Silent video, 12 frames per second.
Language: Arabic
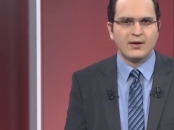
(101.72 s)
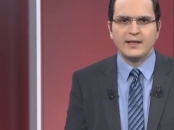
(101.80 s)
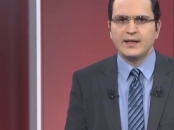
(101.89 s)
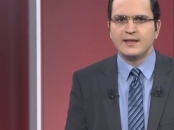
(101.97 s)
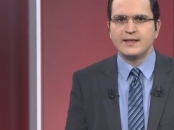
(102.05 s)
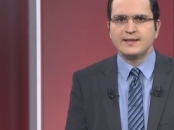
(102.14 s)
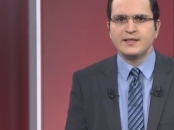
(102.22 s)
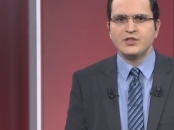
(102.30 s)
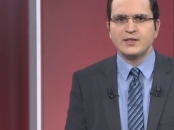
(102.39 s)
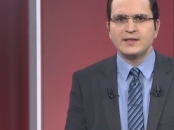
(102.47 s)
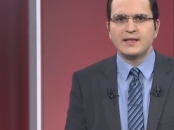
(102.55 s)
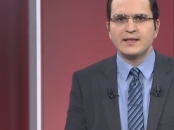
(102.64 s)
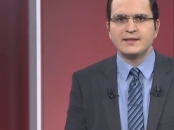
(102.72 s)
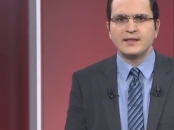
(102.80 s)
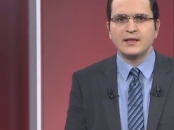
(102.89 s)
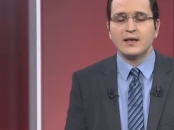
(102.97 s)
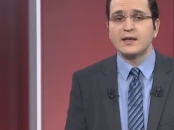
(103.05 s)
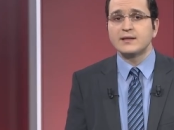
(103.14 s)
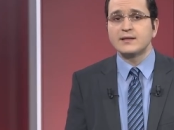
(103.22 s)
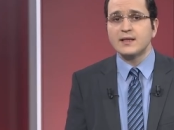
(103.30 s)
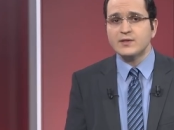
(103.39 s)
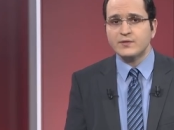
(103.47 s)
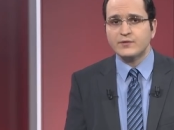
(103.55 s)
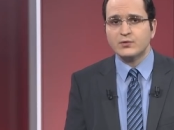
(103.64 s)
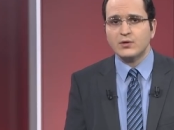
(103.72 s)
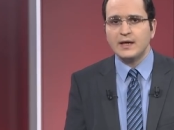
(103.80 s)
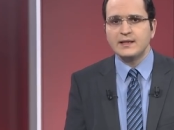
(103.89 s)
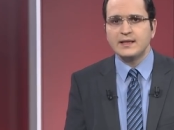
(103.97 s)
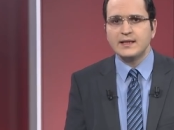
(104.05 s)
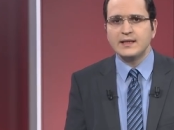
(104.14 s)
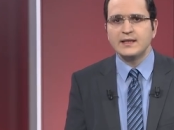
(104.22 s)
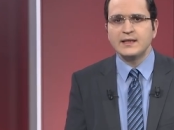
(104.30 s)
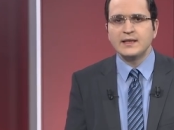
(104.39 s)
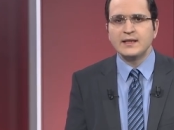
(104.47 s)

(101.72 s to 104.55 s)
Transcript: وأن النتيجة التي قد تسفر عنها